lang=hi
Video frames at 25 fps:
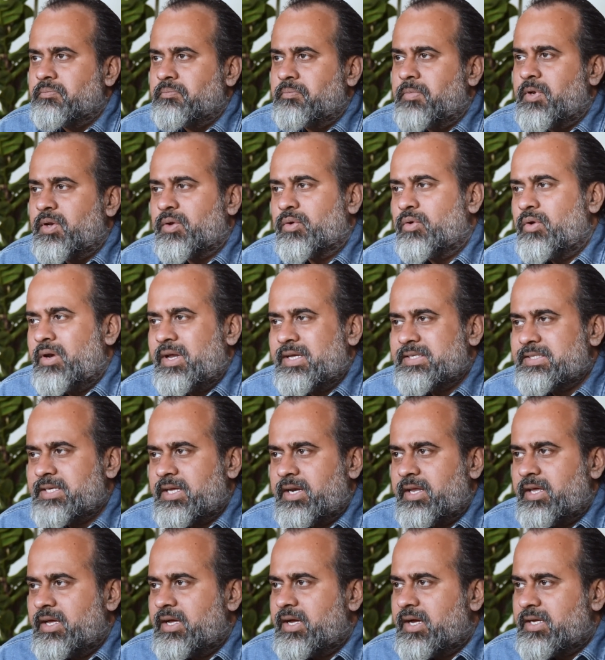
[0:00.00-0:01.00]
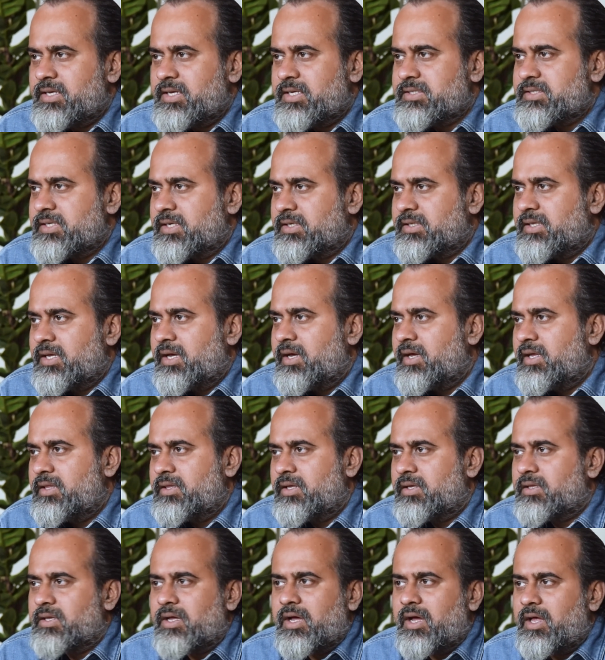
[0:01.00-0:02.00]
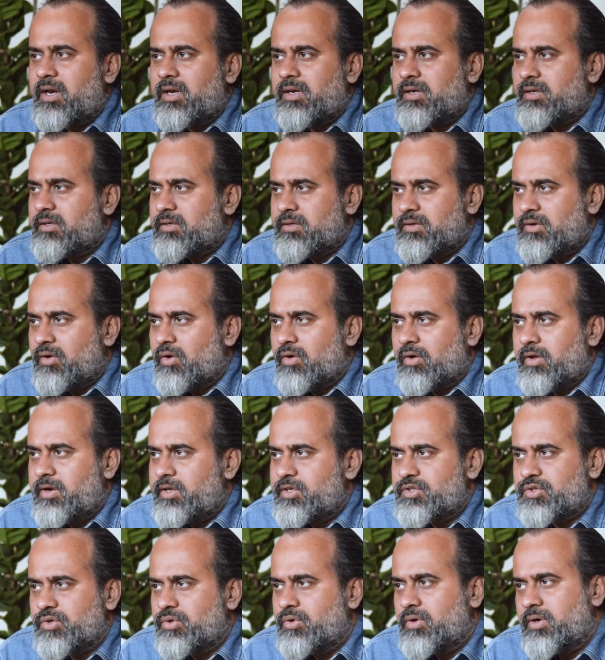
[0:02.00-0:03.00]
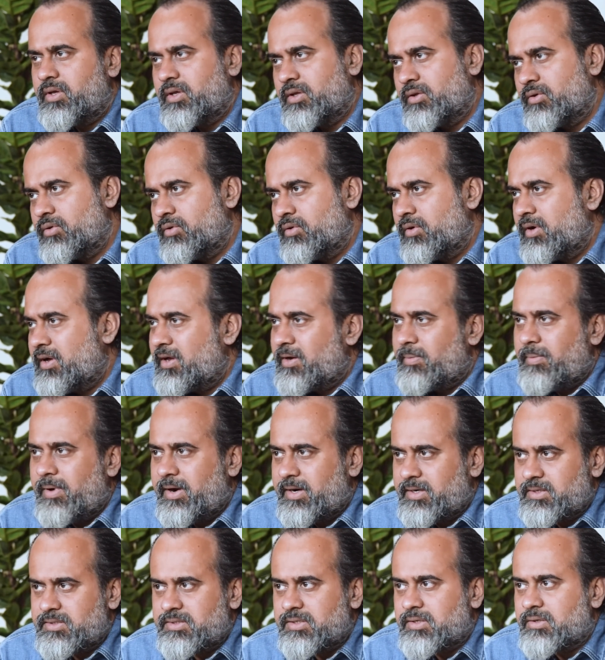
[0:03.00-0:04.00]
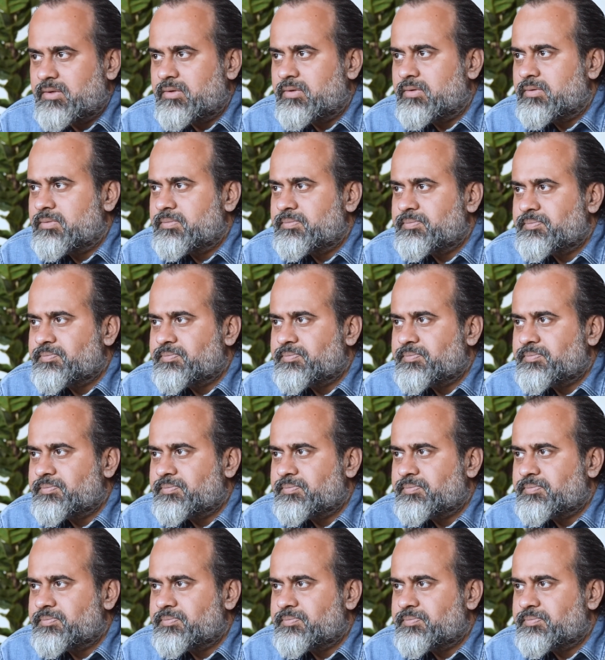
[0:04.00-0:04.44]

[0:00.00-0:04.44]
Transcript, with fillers: बिल्कुल ऐसा नहीं कहा जा सकता कि तत्काल नौकरी छोड़ ही दो घर बैठ जाओ